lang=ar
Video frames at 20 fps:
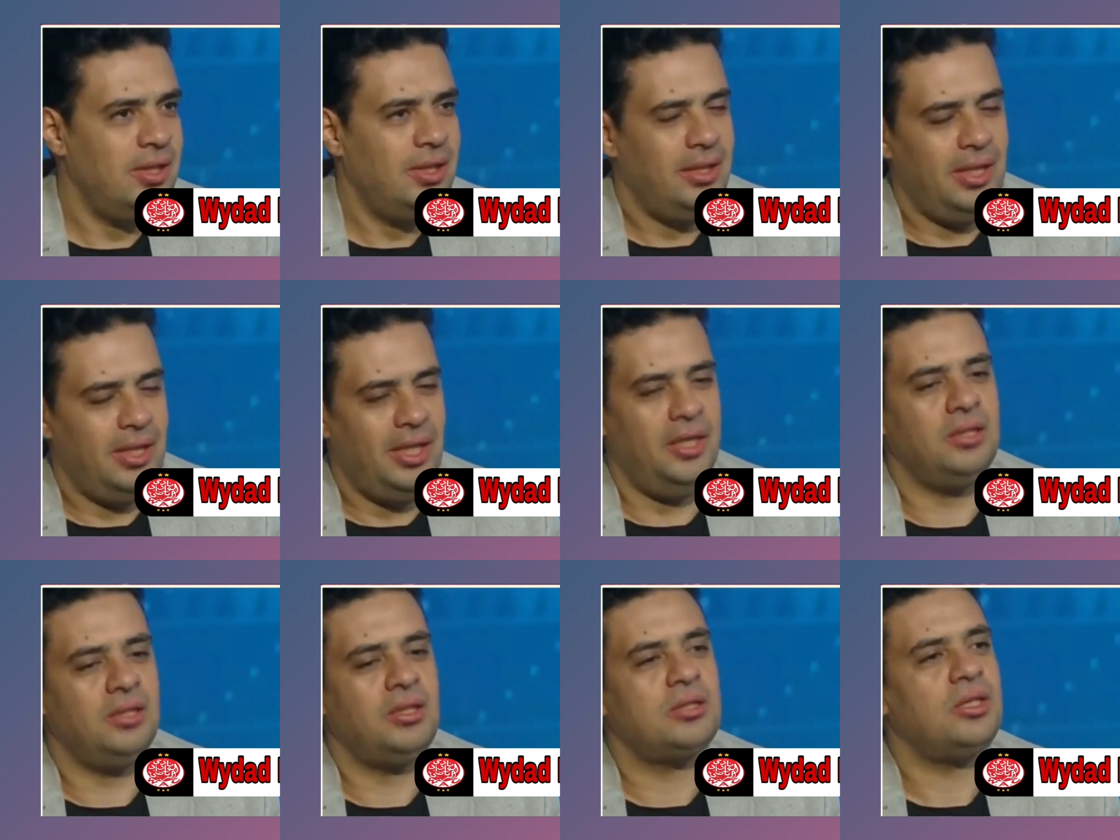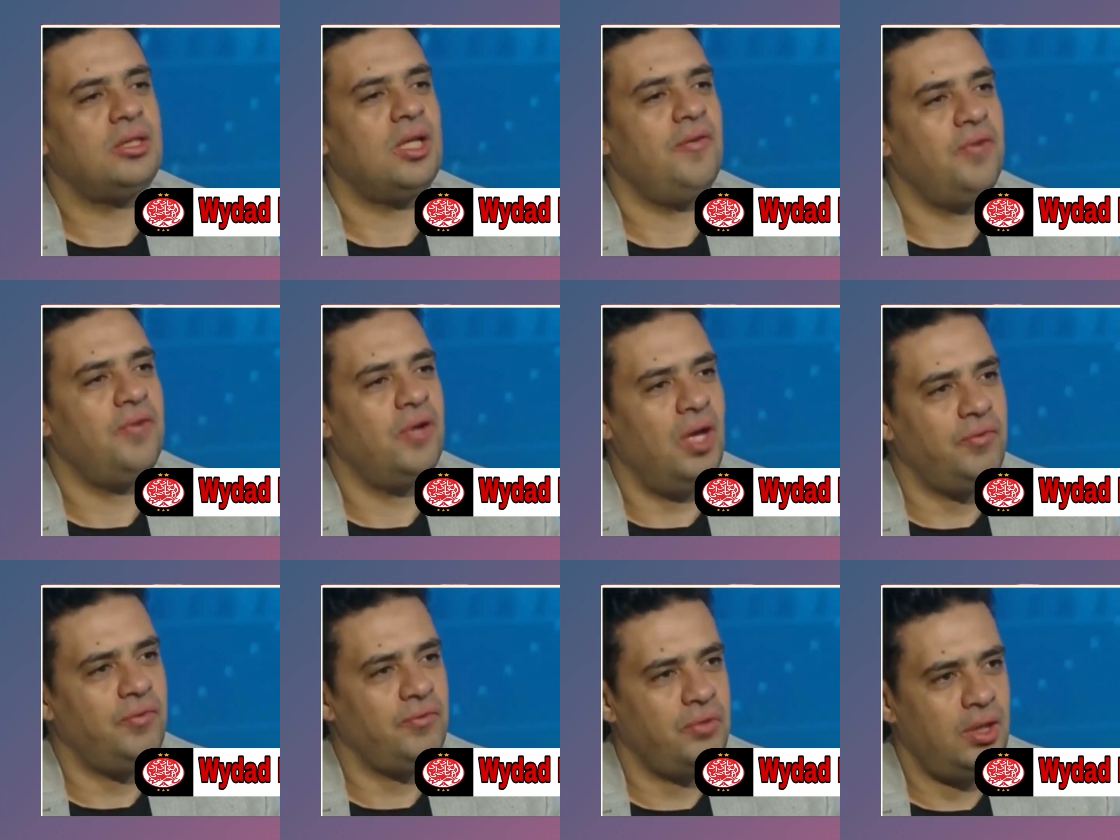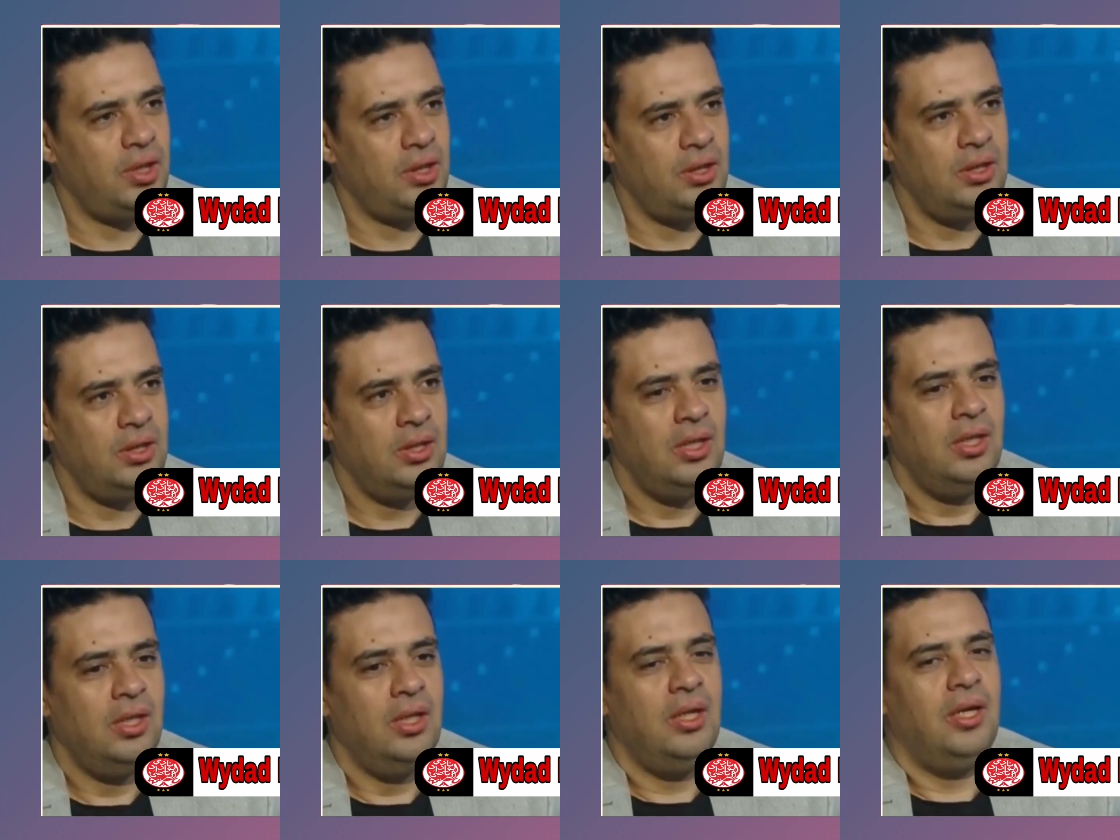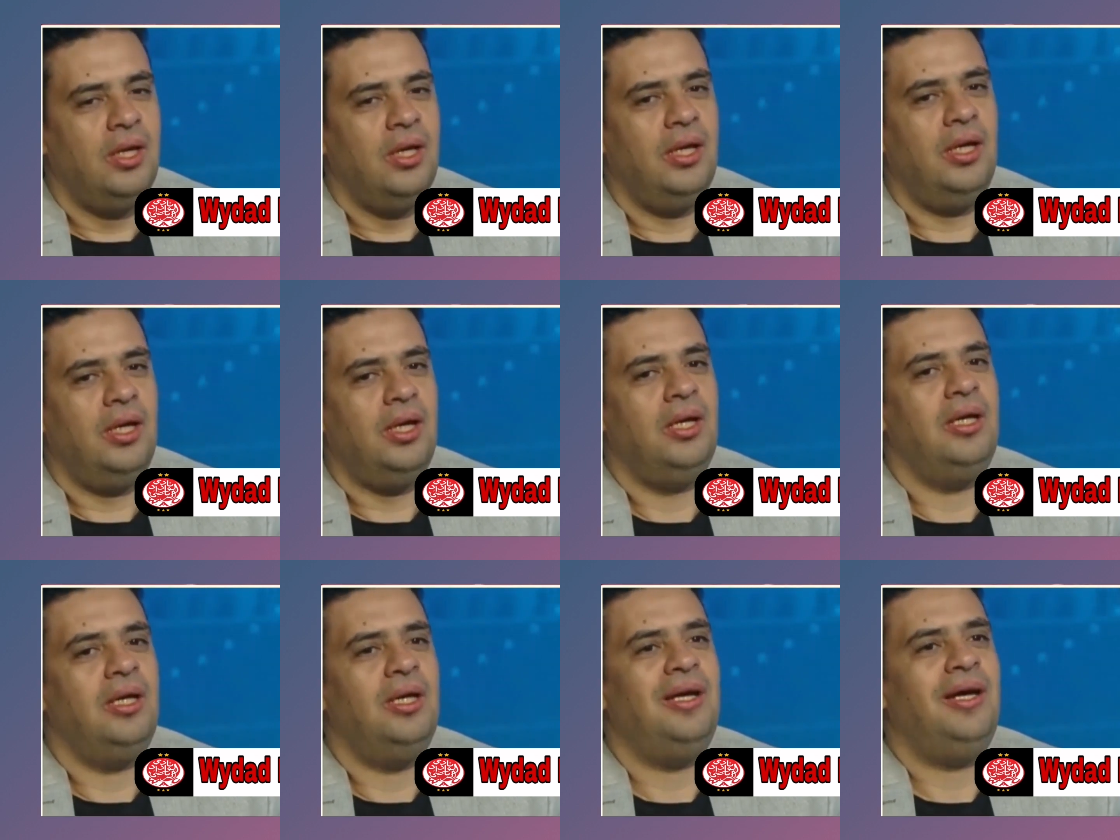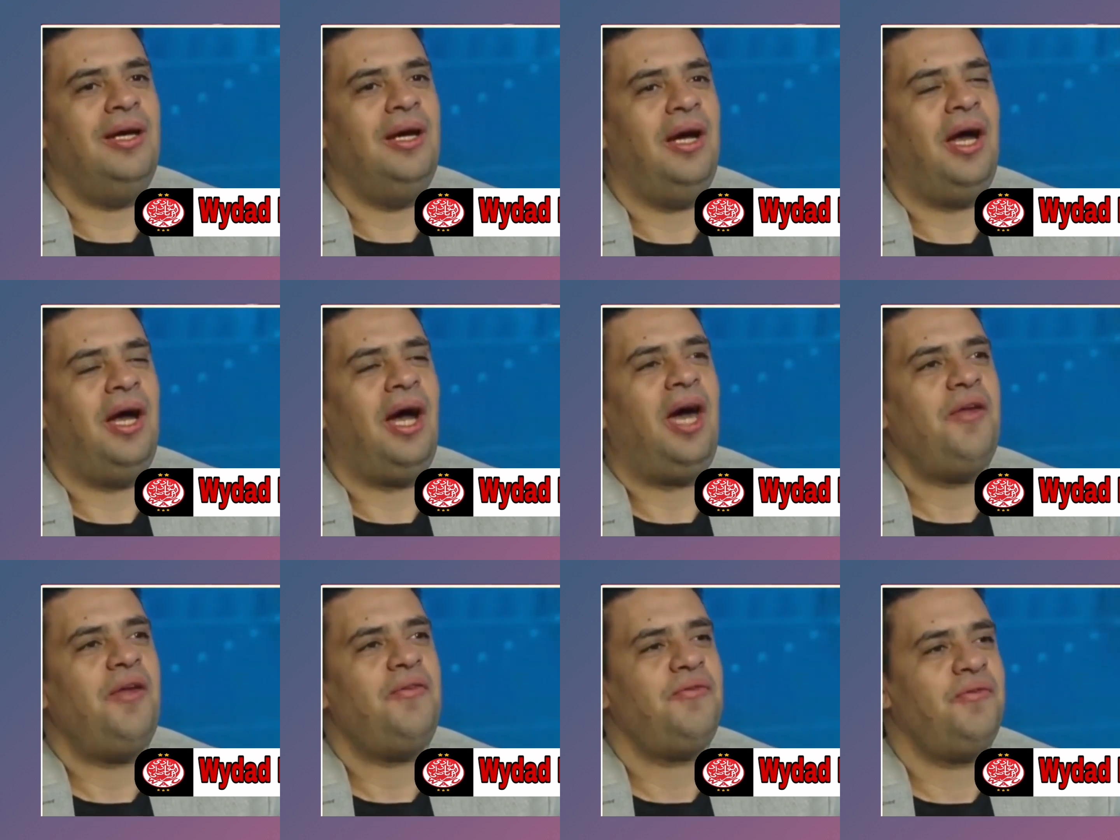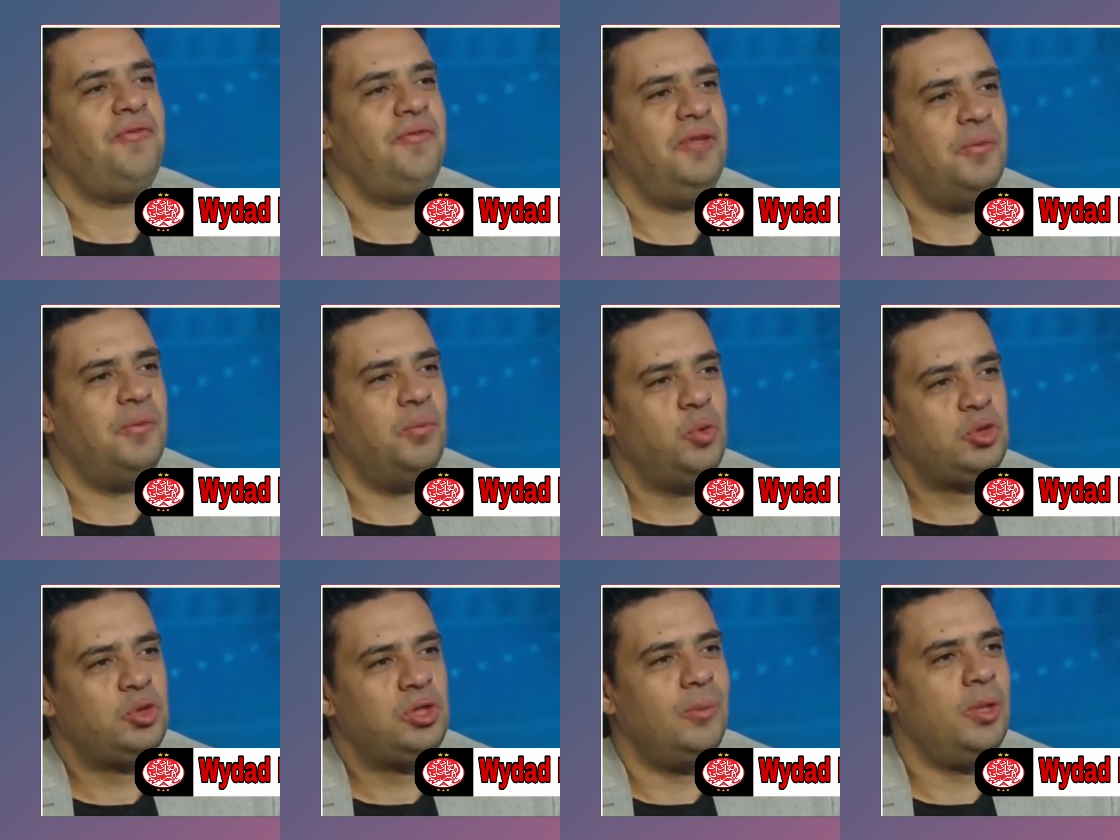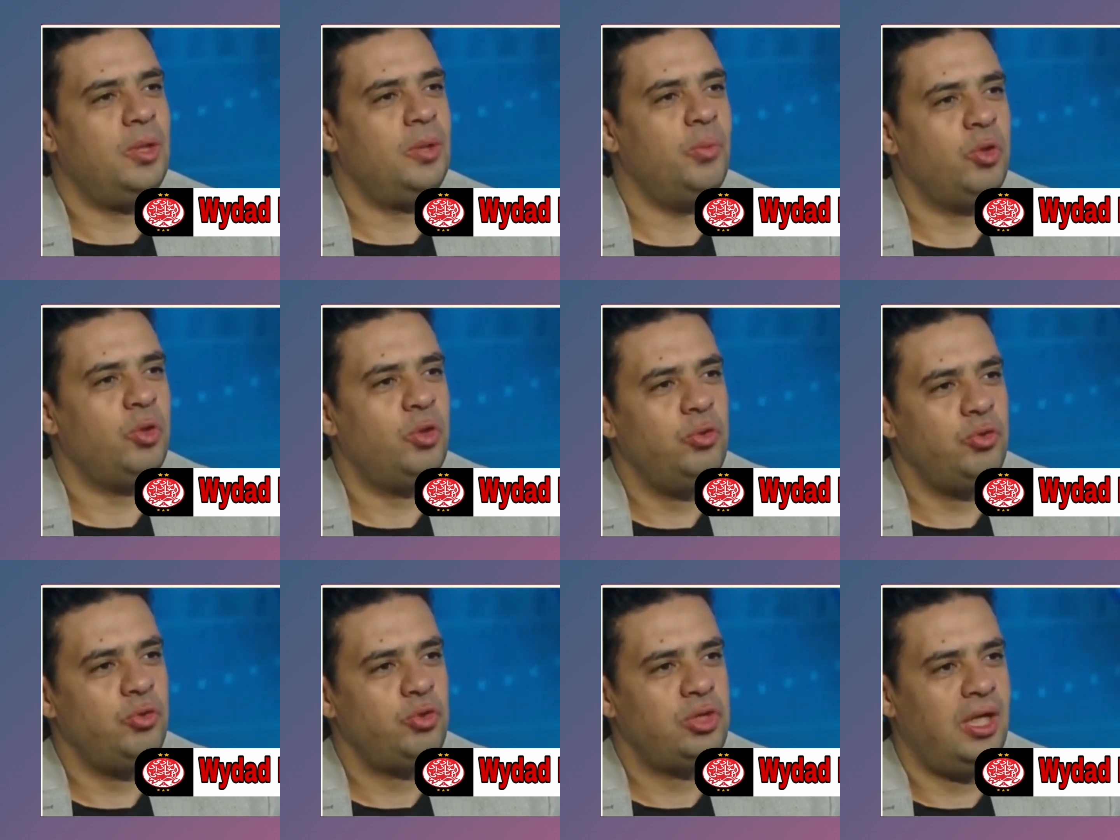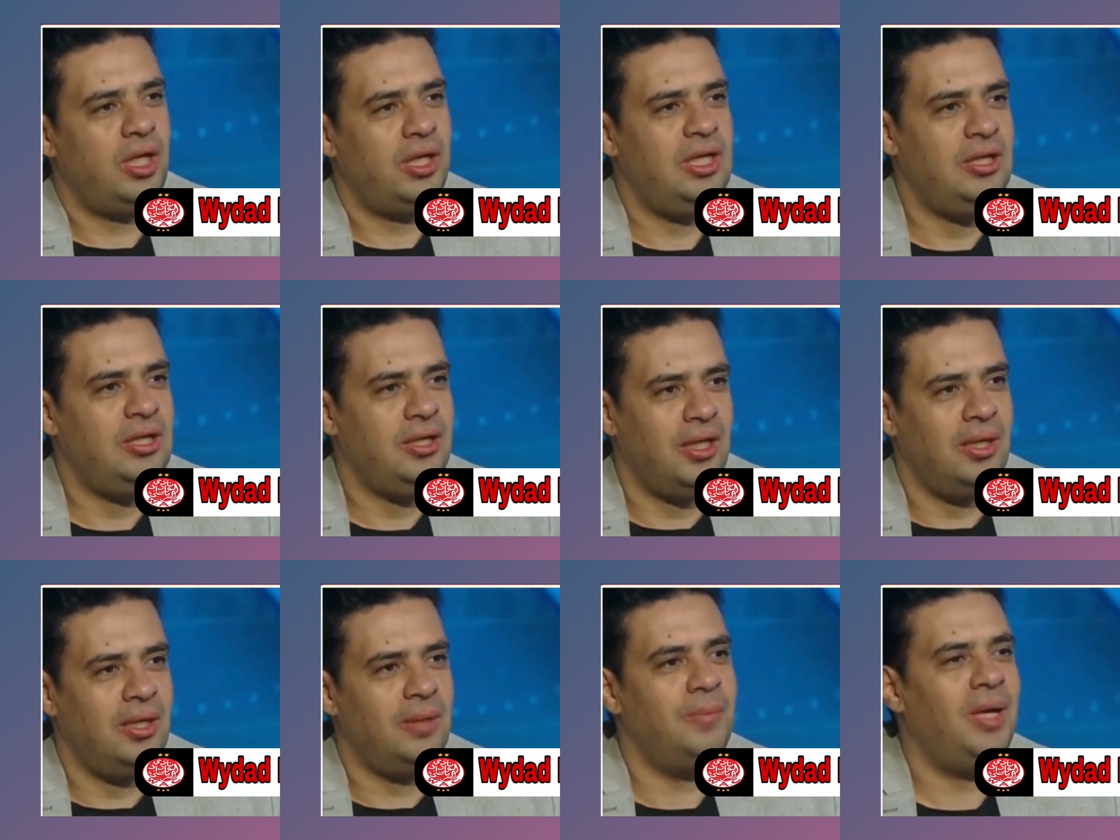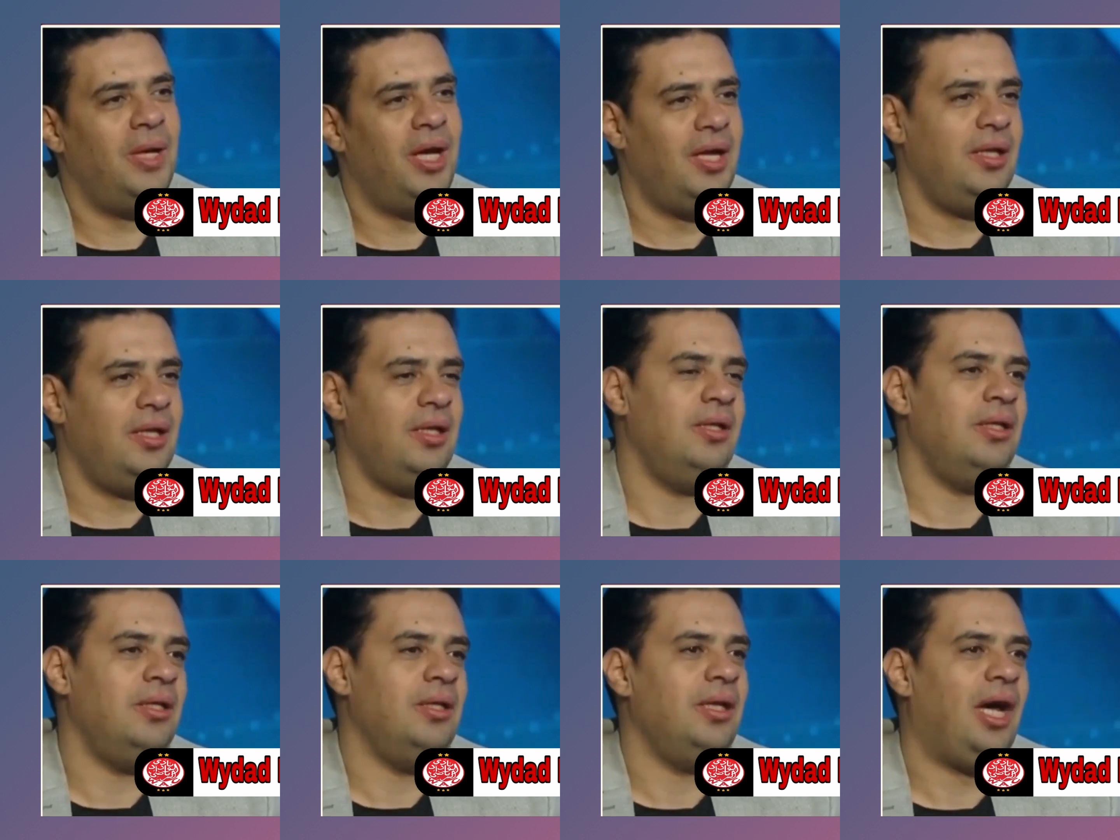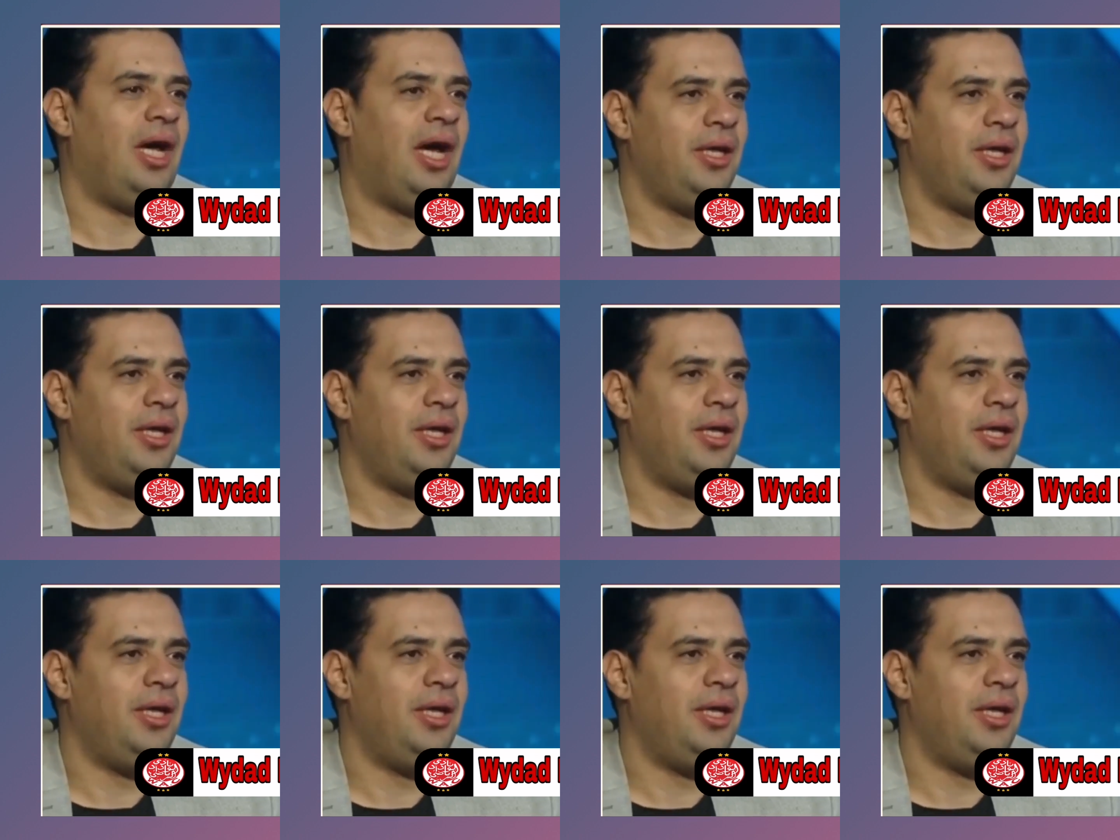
برافو عليك لان انت الطرف الافضل برافو عليك آه عارف مؤتمر مورينيو الشهيره لما قال